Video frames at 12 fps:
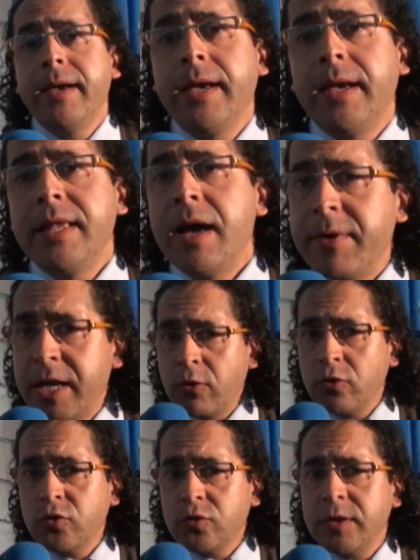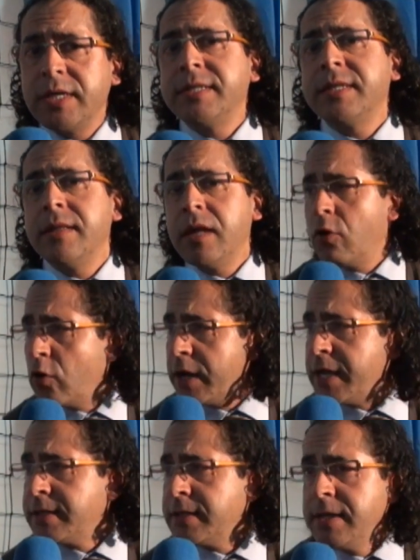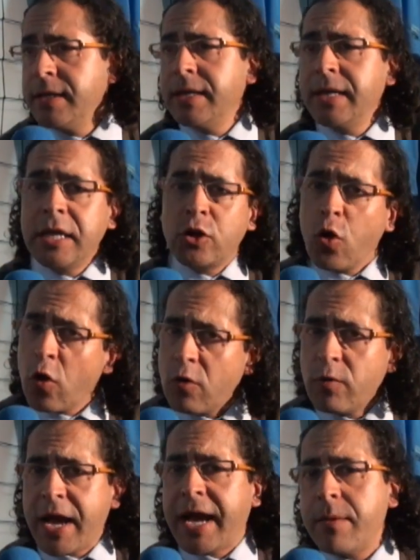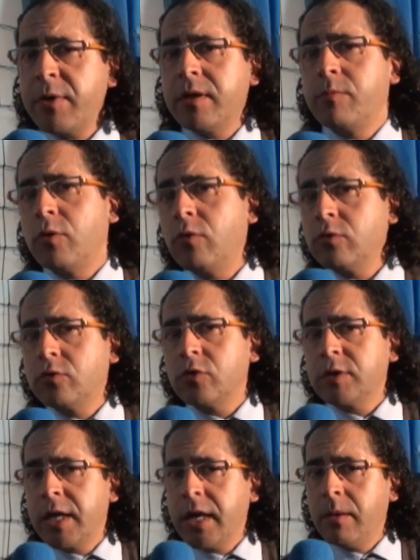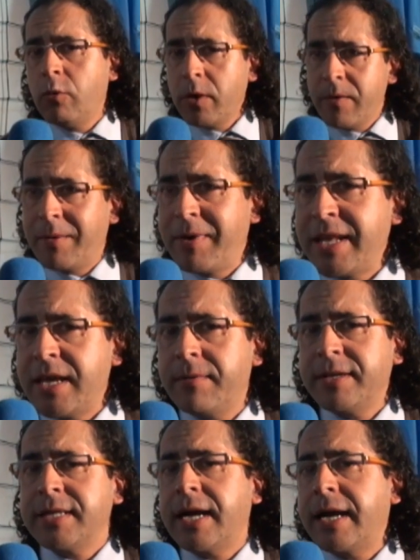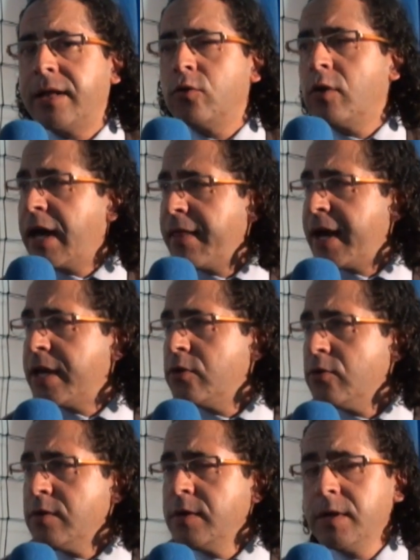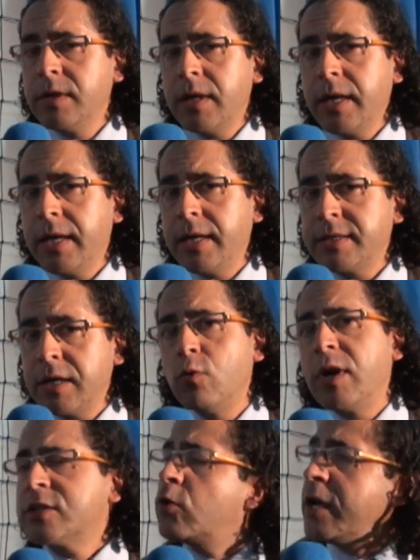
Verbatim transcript: eh, llaveros, encendedores y toda una gama de productos que Bolivarmanía va sacando cada año eh, según las